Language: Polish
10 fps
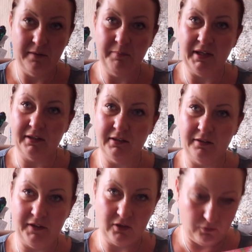Piękny
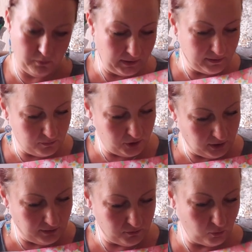kwiatowy, bardzo mi się
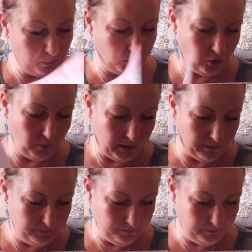ten wzór podoba.